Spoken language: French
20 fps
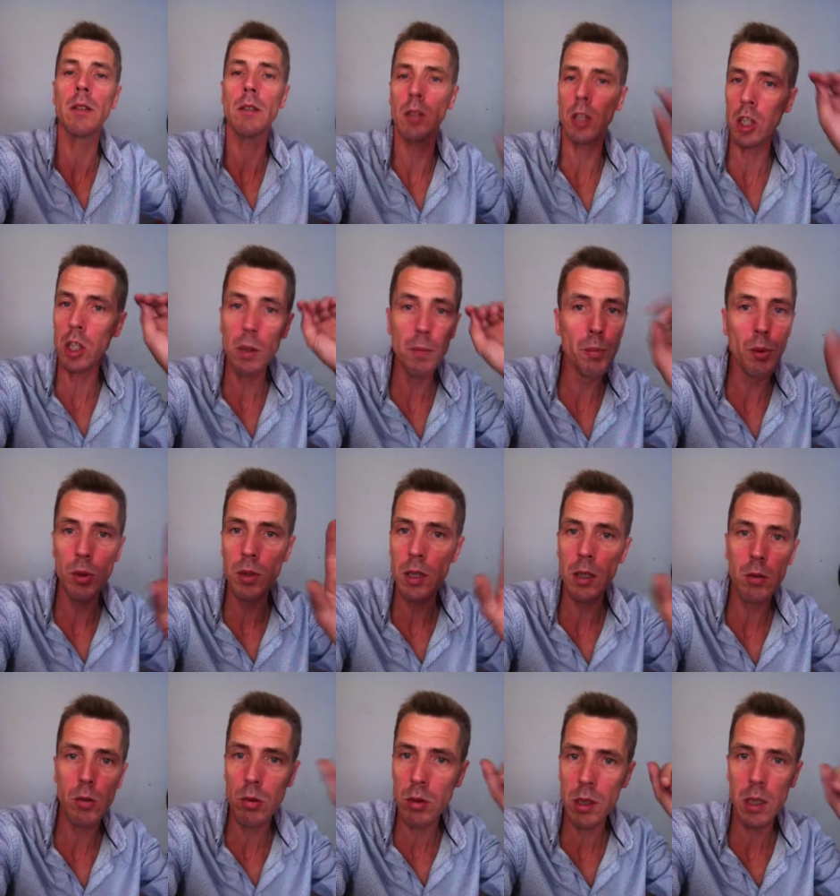C'est-à-dire, j'ai posé
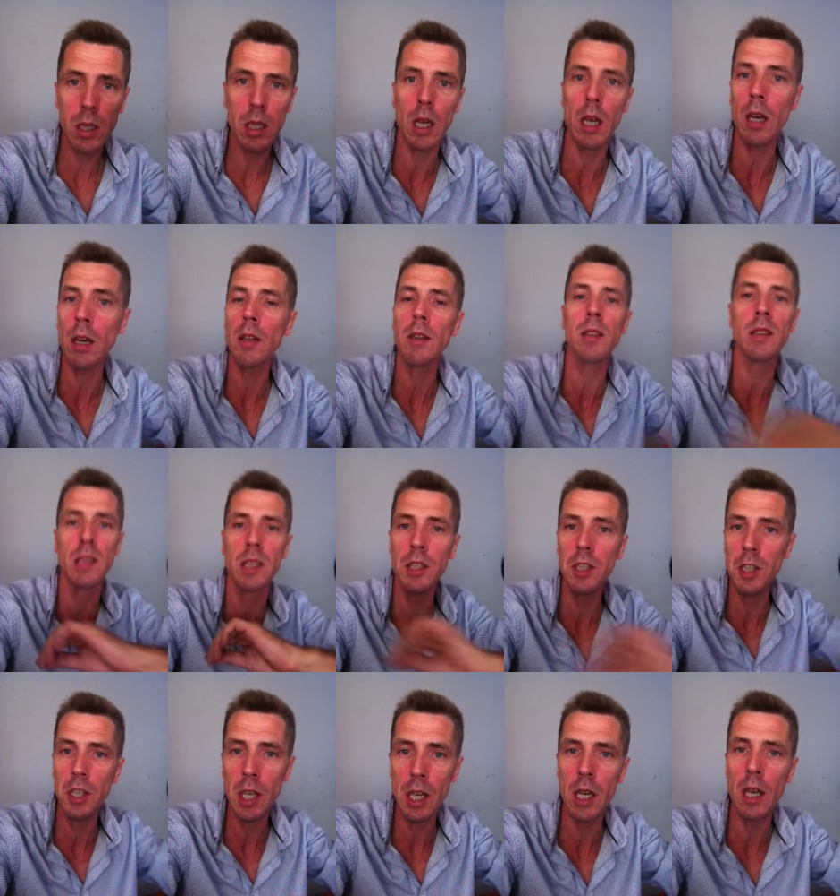le dossier,
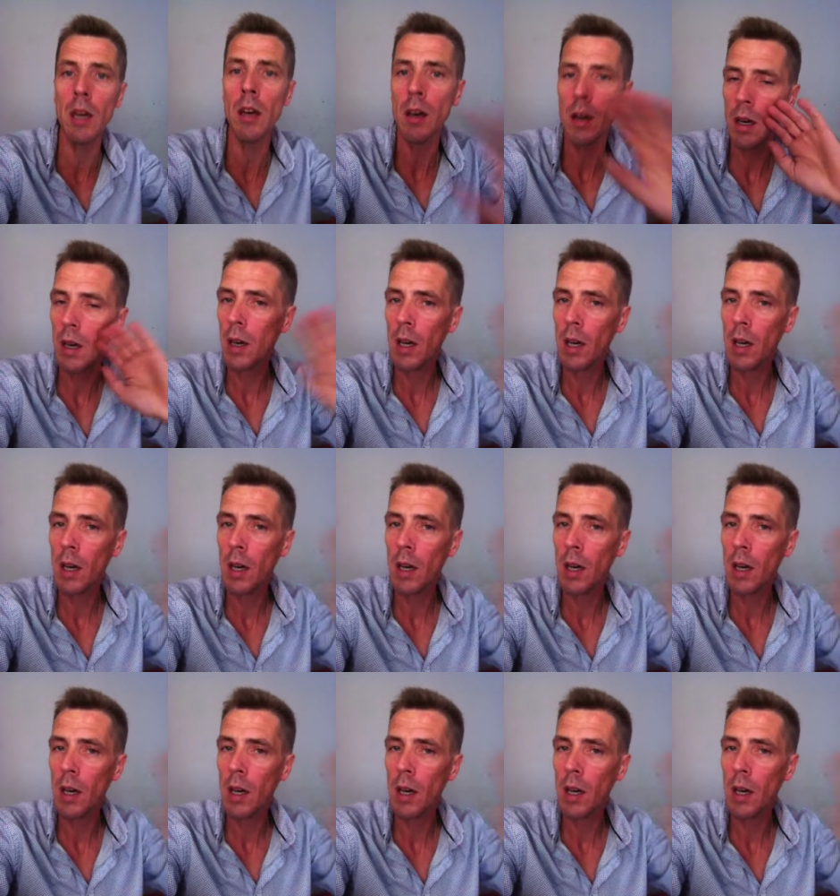signé,